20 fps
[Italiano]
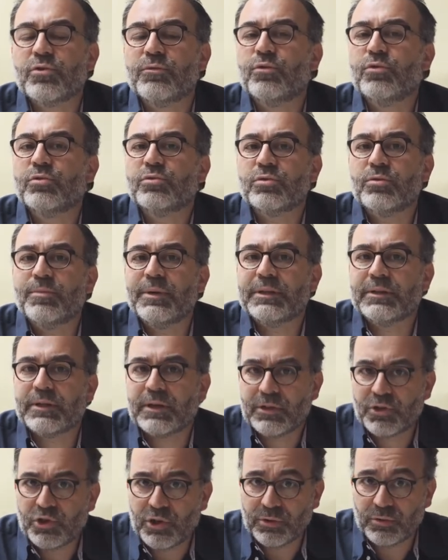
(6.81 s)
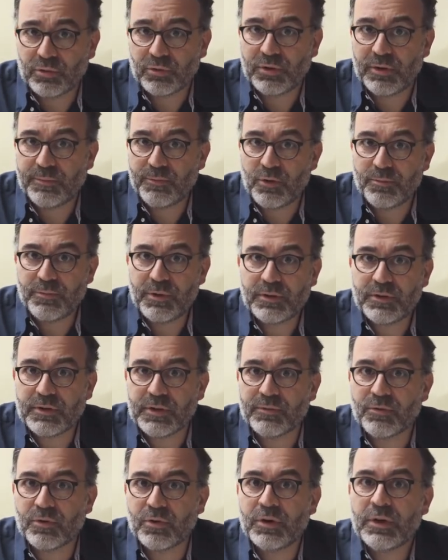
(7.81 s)
ho voluto mettere al centro del mio
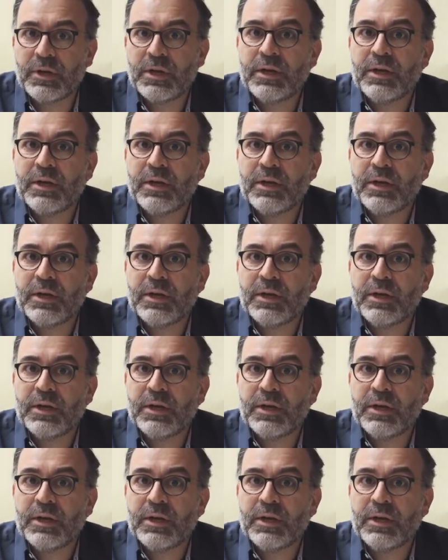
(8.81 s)
obiettivo